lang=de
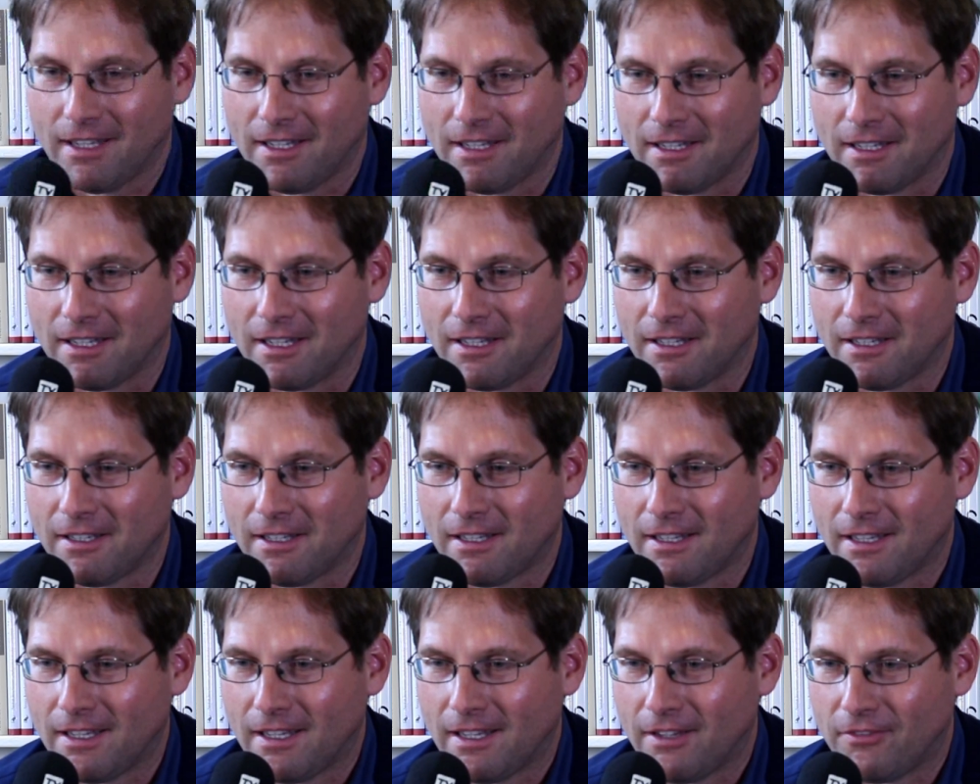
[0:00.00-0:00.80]
äh,
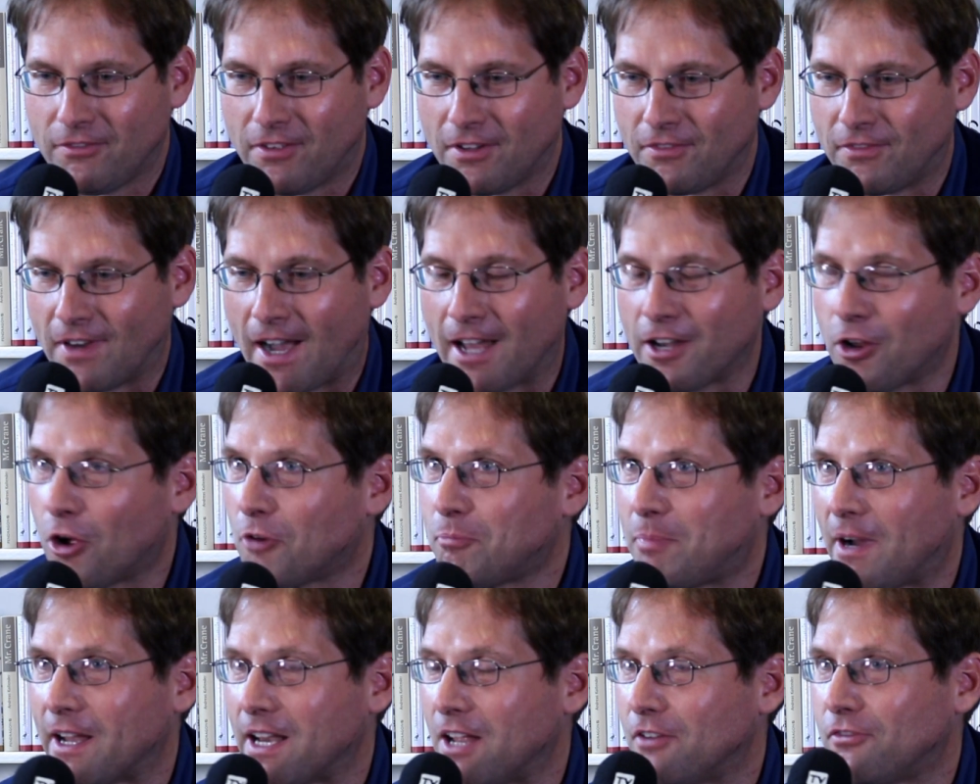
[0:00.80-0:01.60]
wir waren
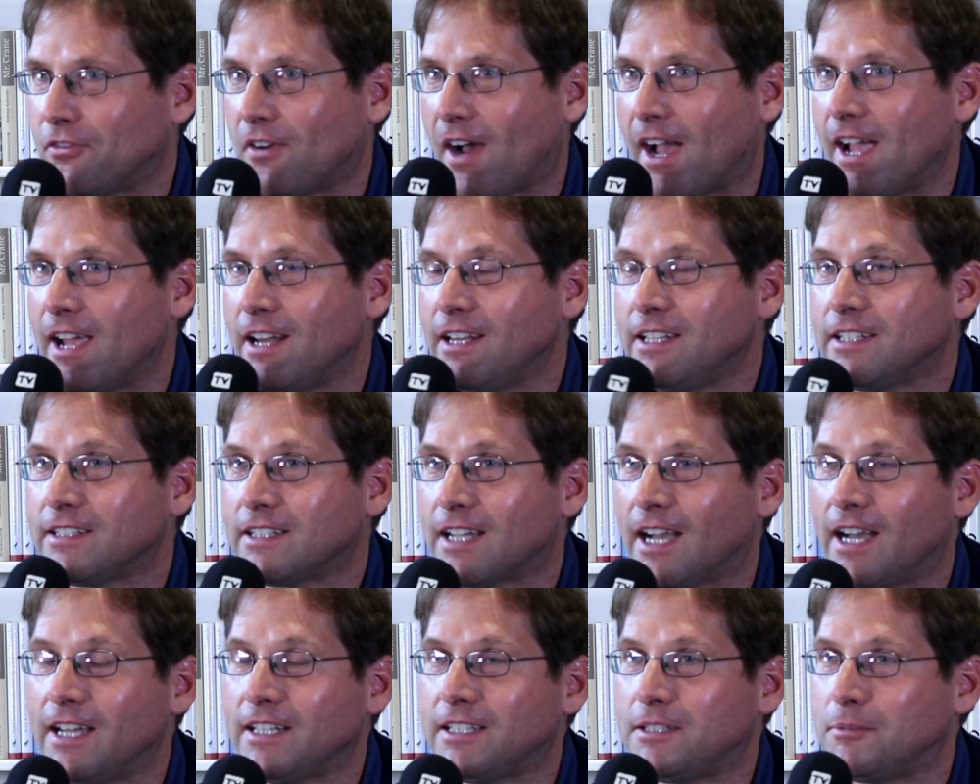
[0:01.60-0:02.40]
auch bei der
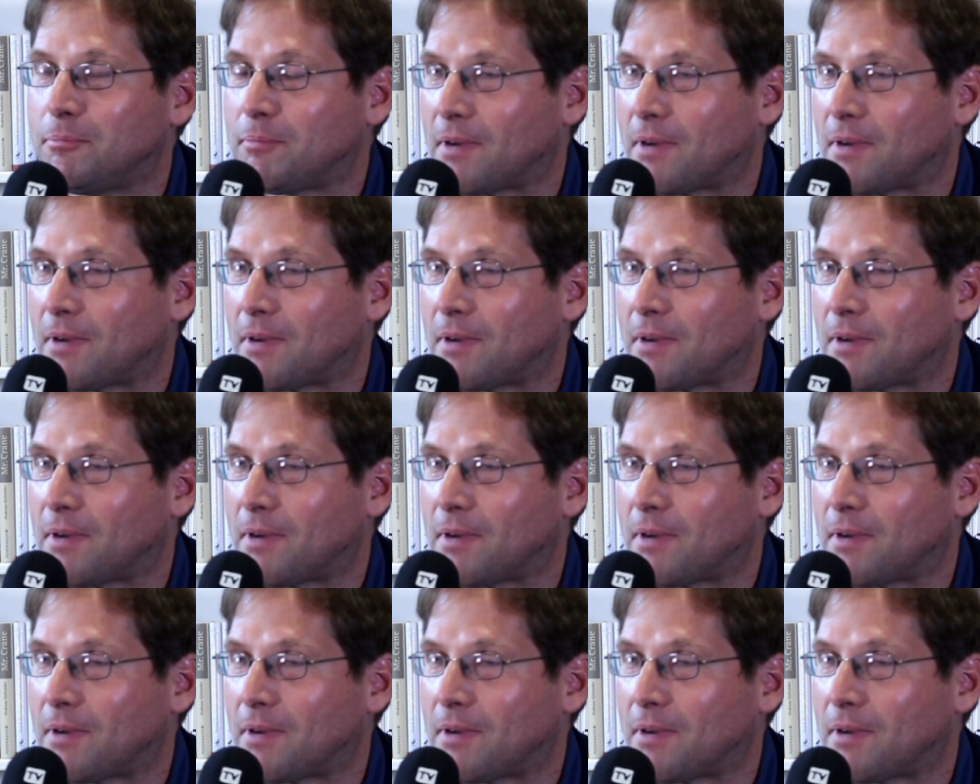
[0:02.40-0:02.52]
Feierlichkeit.